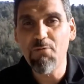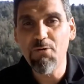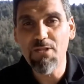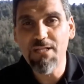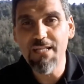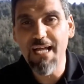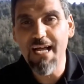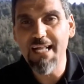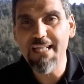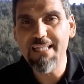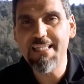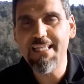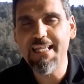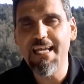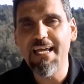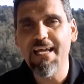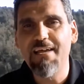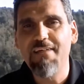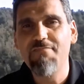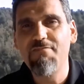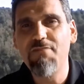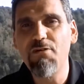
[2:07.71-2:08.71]

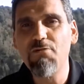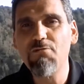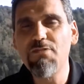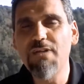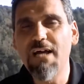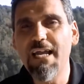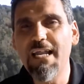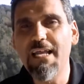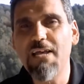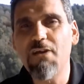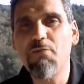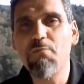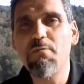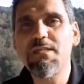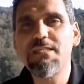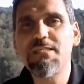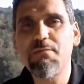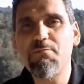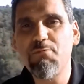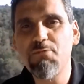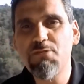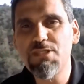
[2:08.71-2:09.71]
importante valutare è
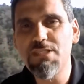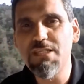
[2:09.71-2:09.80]
come sia